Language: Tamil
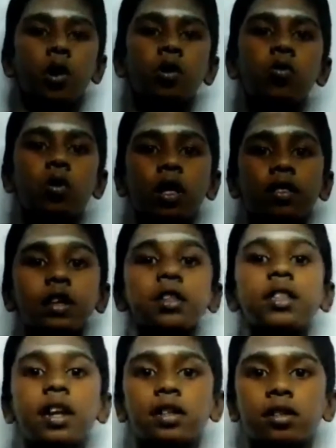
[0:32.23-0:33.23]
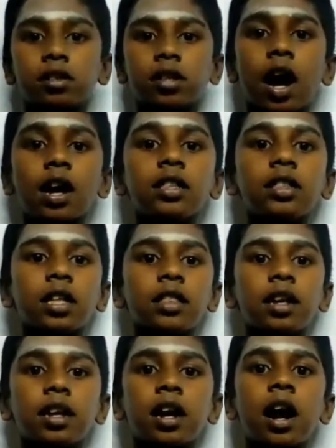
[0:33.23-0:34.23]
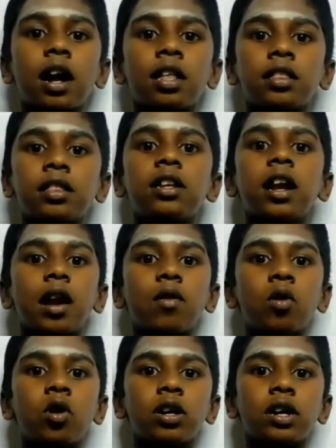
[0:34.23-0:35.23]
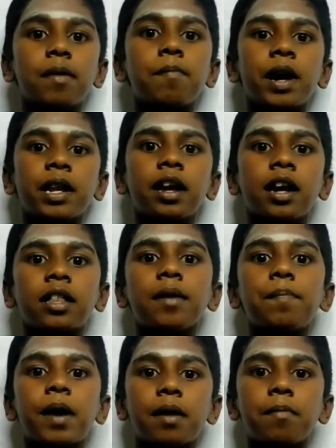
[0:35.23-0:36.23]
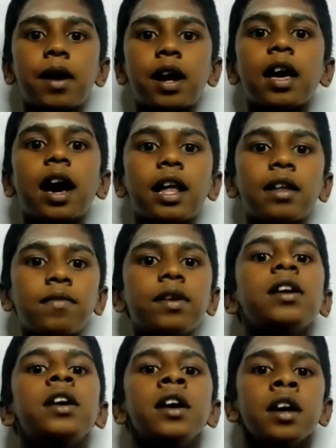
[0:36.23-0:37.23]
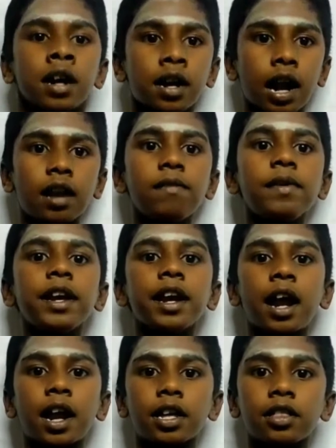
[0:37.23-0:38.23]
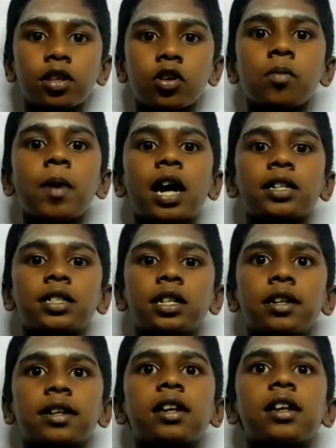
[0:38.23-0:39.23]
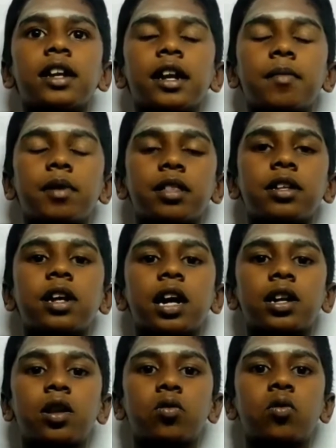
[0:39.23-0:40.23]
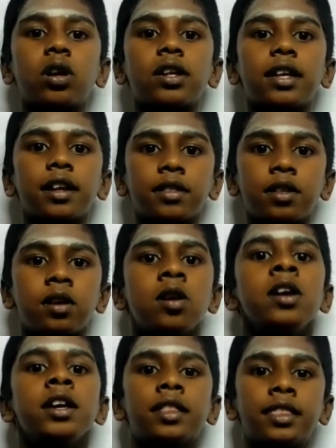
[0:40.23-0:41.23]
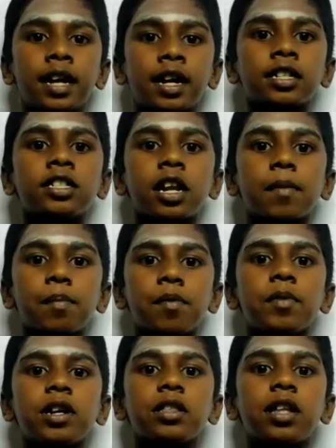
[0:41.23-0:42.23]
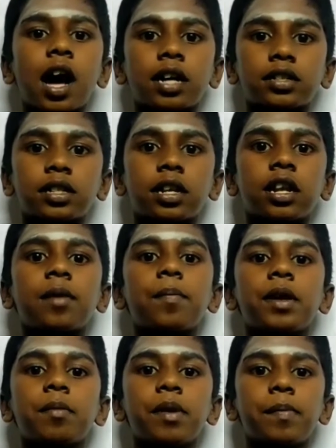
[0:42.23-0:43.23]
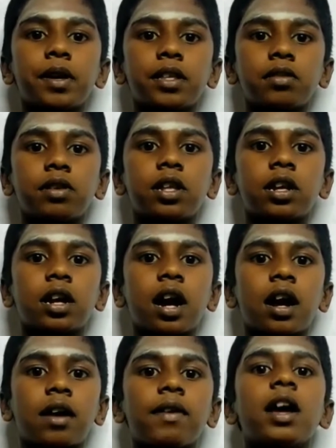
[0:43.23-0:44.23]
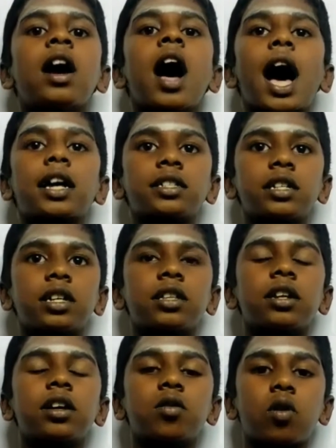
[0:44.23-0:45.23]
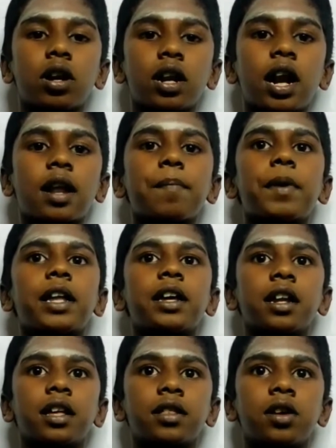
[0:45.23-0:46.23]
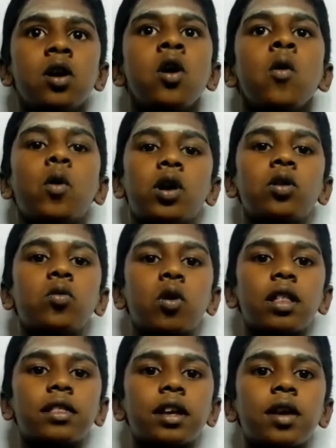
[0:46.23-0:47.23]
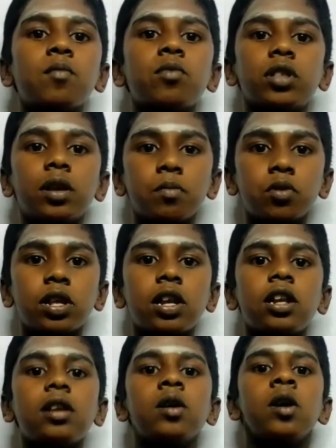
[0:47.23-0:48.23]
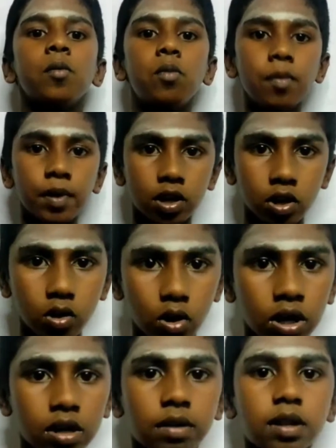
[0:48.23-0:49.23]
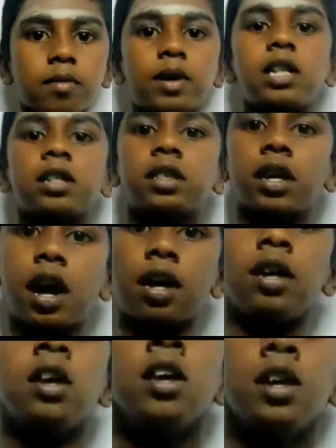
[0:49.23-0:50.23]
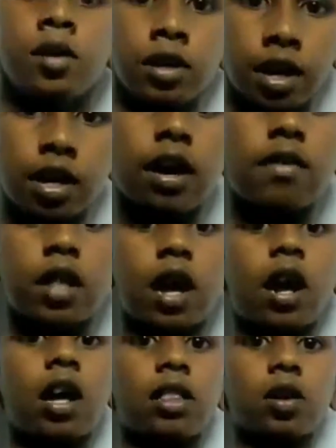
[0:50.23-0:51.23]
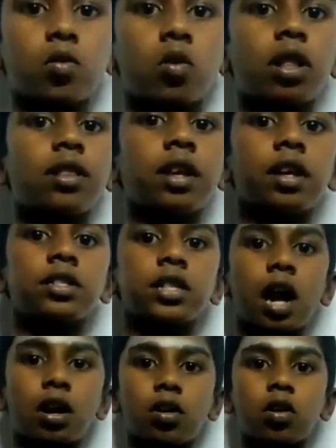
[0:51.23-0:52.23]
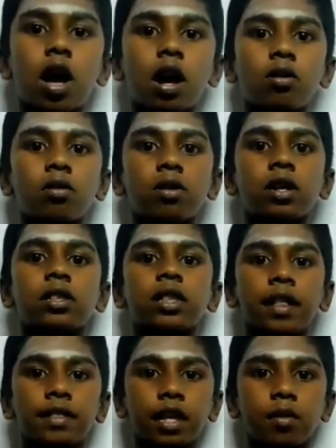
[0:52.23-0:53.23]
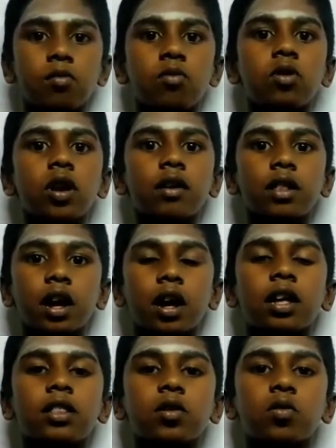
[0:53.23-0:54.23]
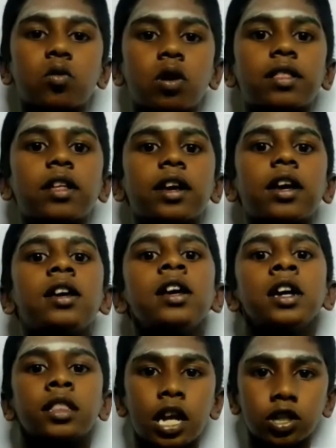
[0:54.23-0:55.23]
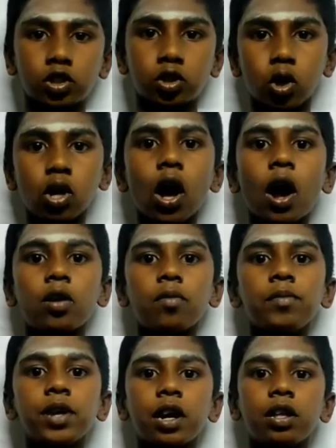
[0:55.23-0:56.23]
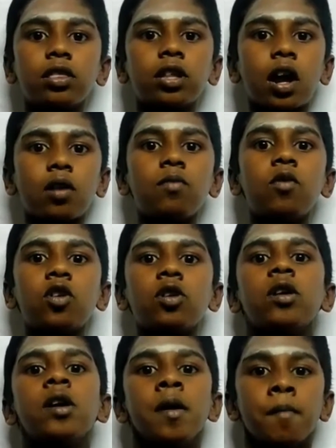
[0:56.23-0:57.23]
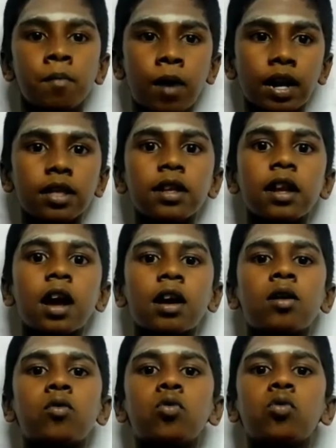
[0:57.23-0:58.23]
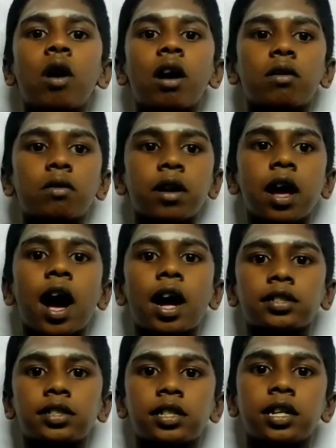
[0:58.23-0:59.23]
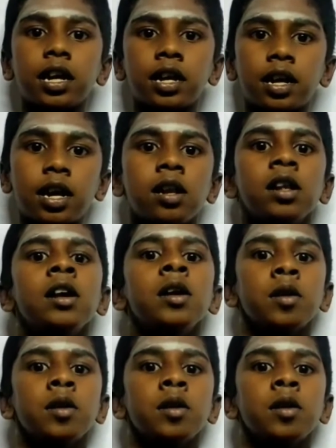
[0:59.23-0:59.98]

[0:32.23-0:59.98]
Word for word: ஒரு குழந்தை தனது தாய் தந்தைக்கு அடுத்து நல்லொழுக்கம் மரியாதை பண்பாடு அறிவு கல்வி என அனைத்தையும் ஆசிரியர்கள் இடமிருந்து கற்றுக்கொள்கிறது இத்தகைய சிறப்பு மிகுந்த ஆசிரியரை பெருமைப்படுத்துவதற்காகவே ஆசிரியர் தின கொண்டாடப்படுகிறது ஒரு குழந்தையை முதன் முதலில் பூமிக்கு கொண்டு வருவர் தாய் இரண்டாவதாக அந்த குழந்தையை சான்றோன் ஆக்குவர் தந்தை மூன்றாவதாக அந்த குழந்தையை தன் சொல்லாலும் எழுத்தாலும் ஒரு மனிதனாக உருவாக்குவர ஆசிரியர்கள்